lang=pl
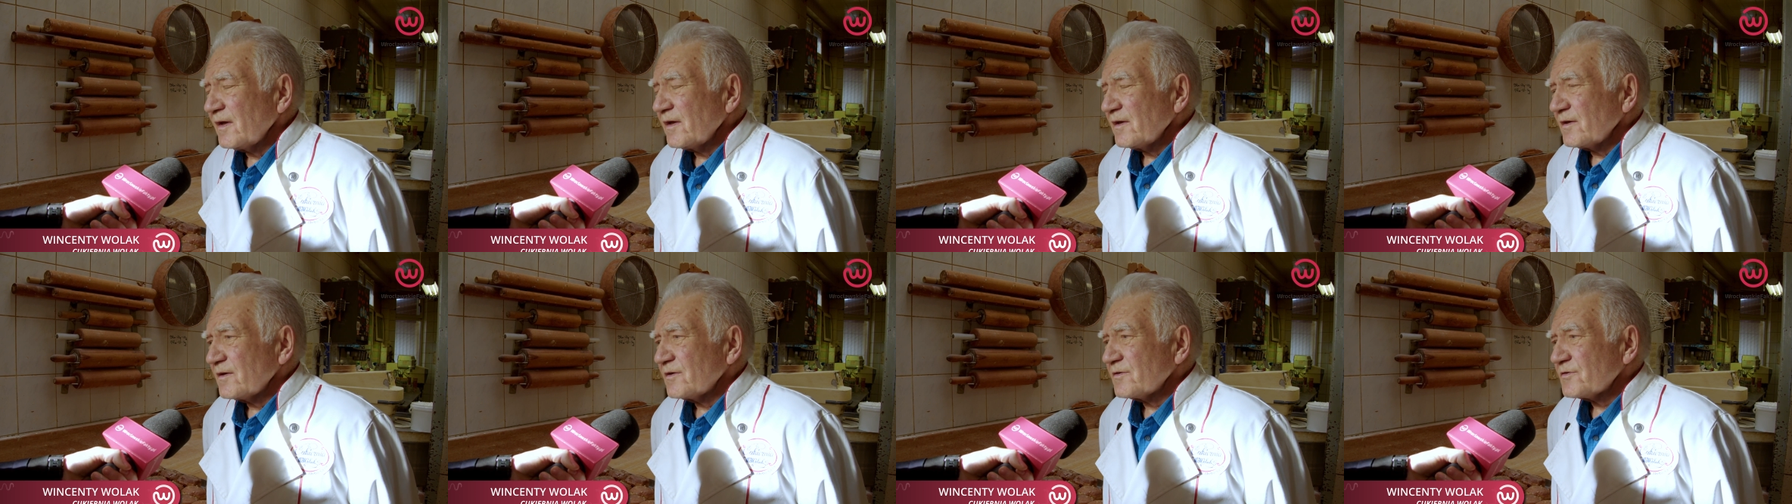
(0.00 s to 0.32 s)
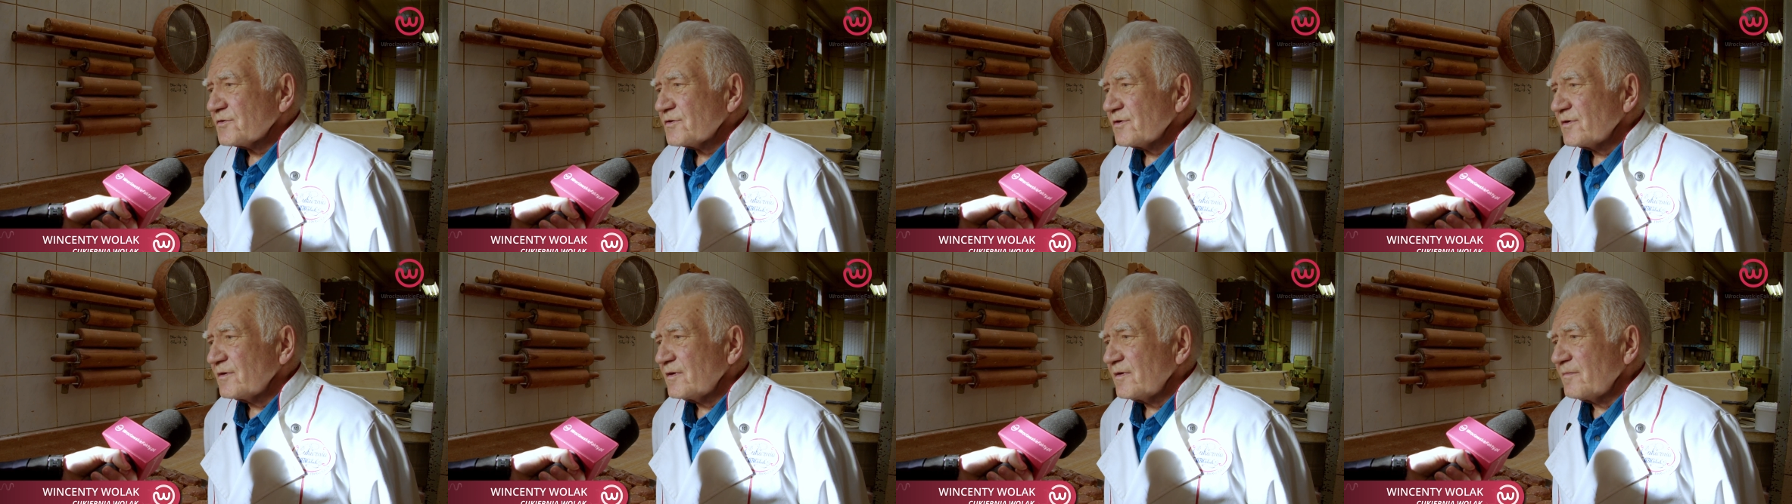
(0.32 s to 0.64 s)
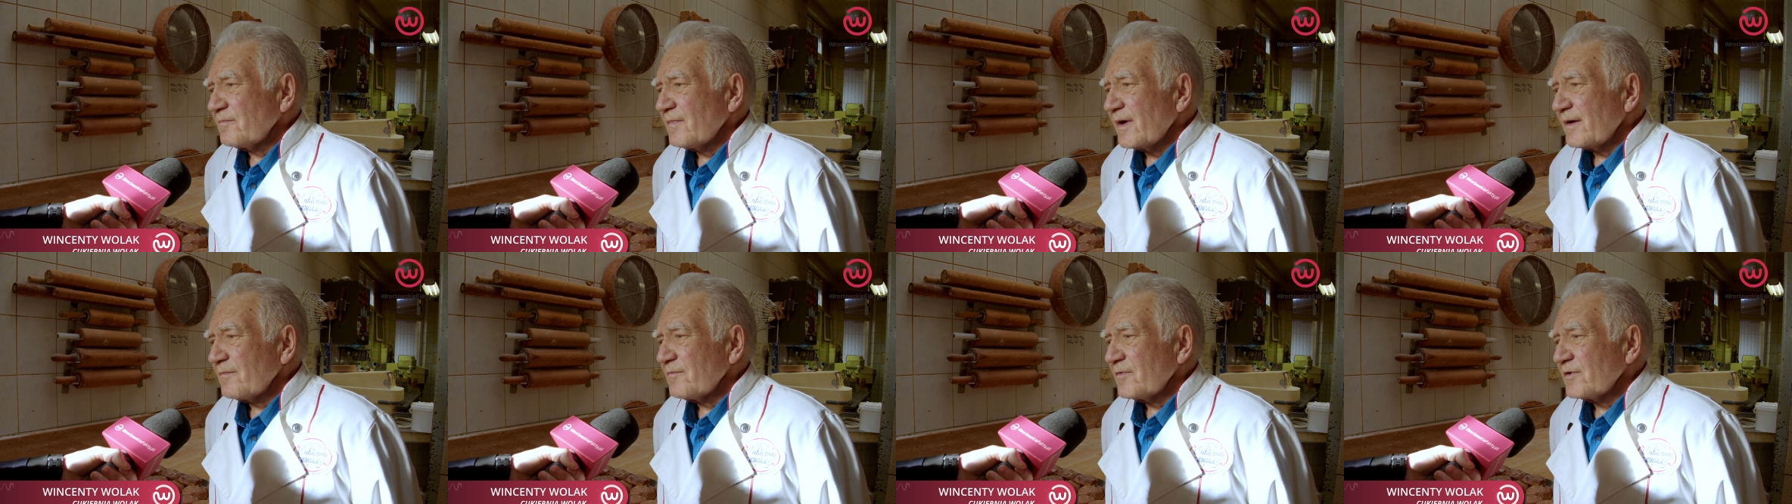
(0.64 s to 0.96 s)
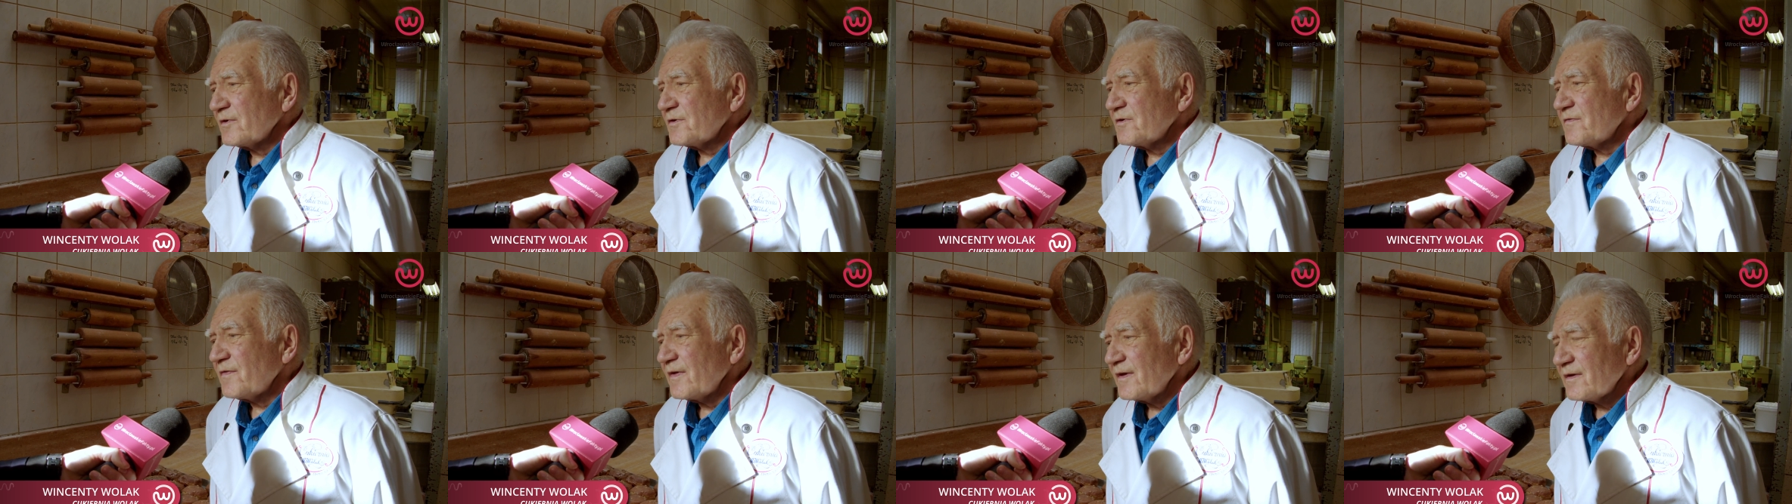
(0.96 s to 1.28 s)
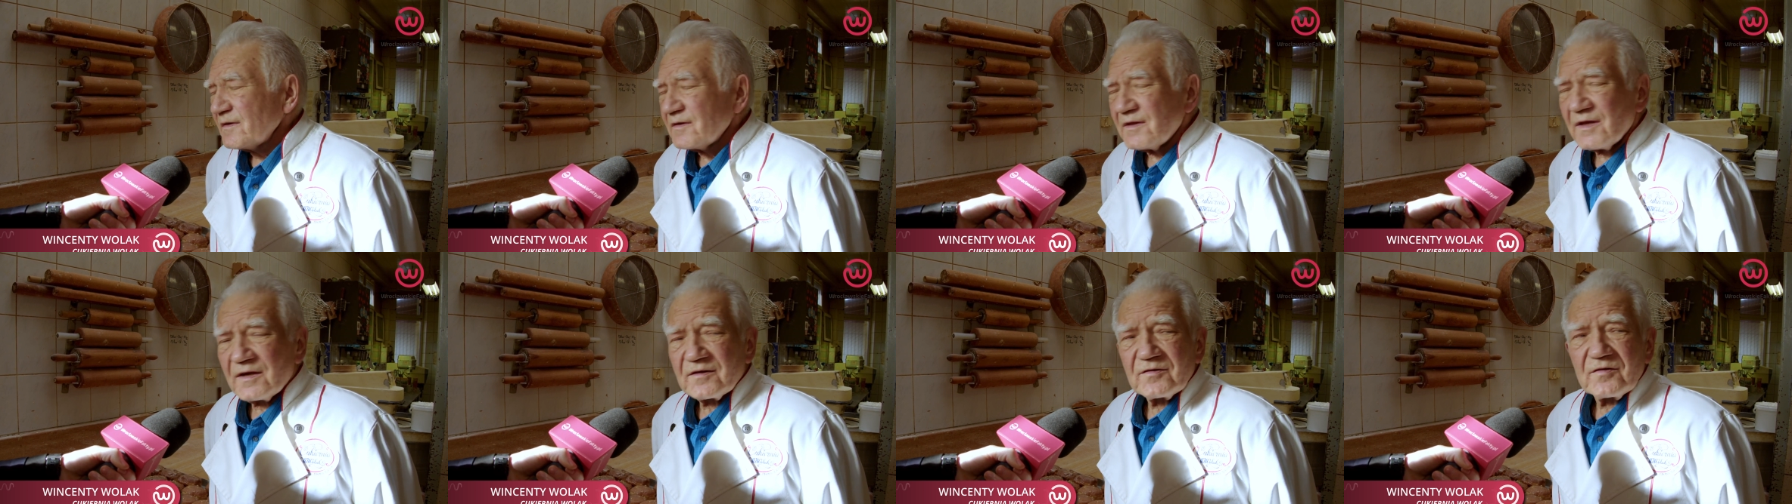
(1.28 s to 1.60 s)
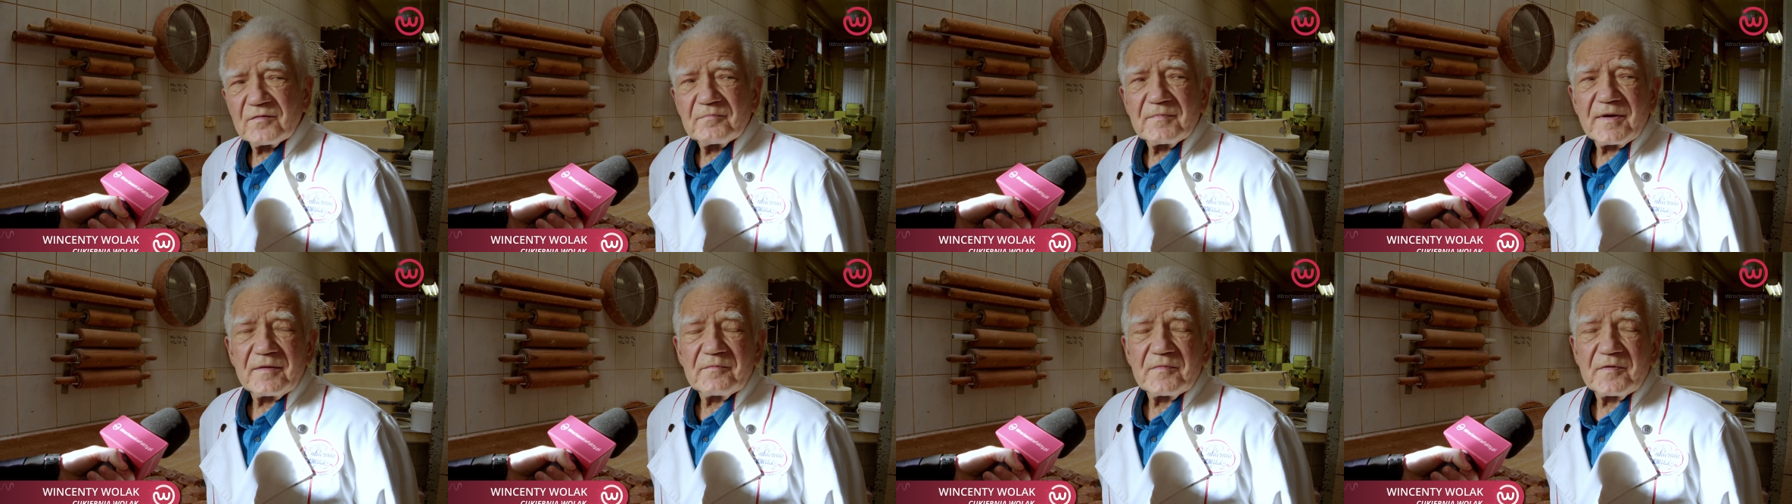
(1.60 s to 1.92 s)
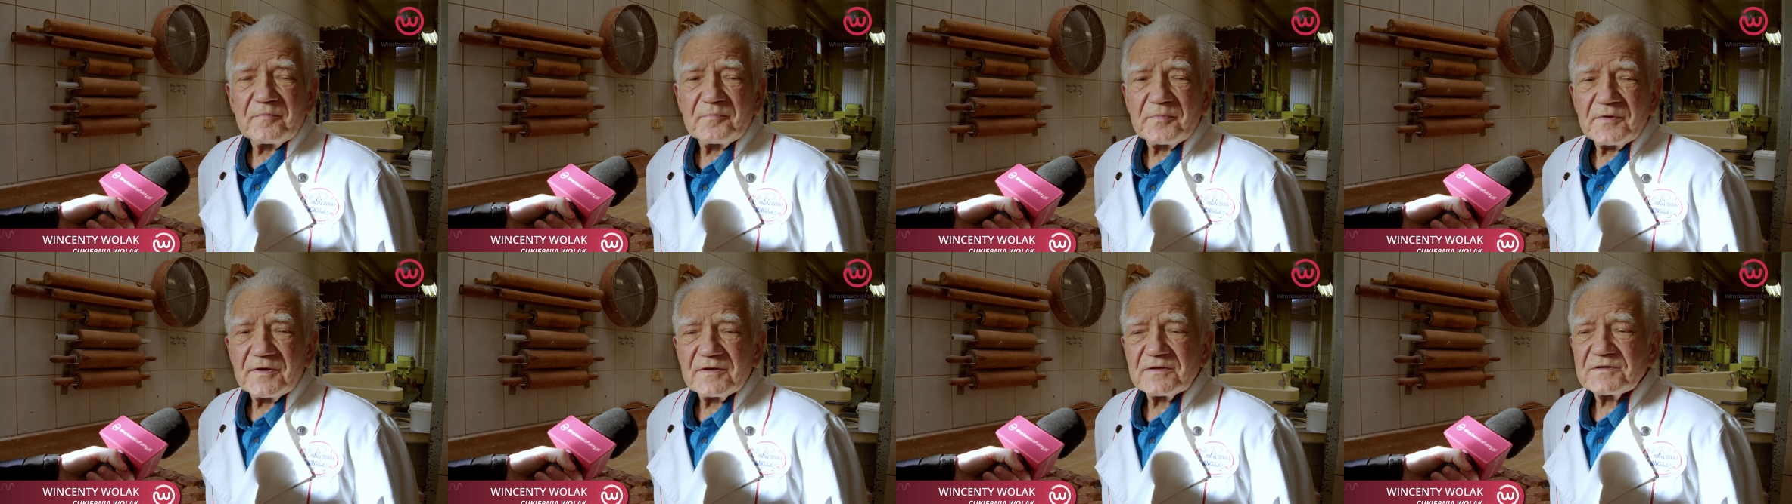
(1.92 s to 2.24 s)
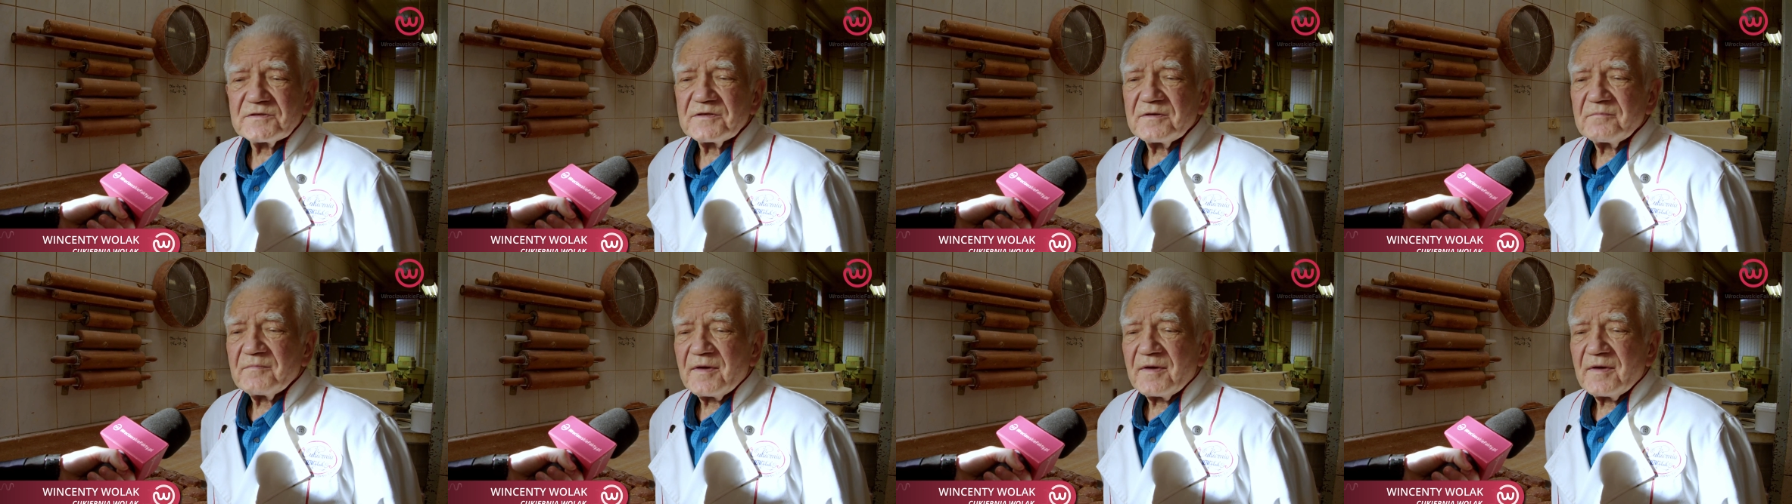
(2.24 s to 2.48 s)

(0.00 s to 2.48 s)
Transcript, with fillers: jeżeli mamy święta, to mamy piece,